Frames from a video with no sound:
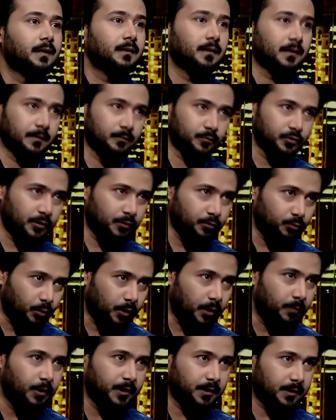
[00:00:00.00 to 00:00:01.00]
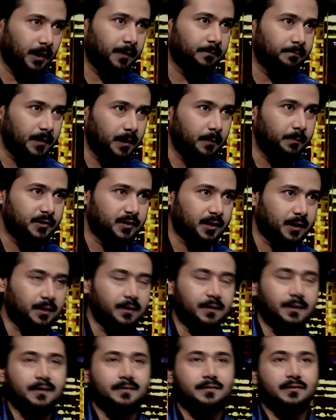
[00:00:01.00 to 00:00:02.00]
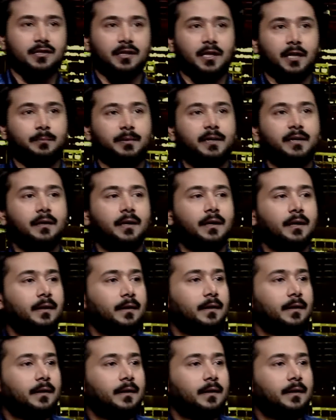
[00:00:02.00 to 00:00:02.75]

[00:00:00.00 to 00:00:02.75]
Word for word: अगर मुझे कोई थोड़ा बहुत काम मिल भी जाता था किसी जगह और अब्बा ने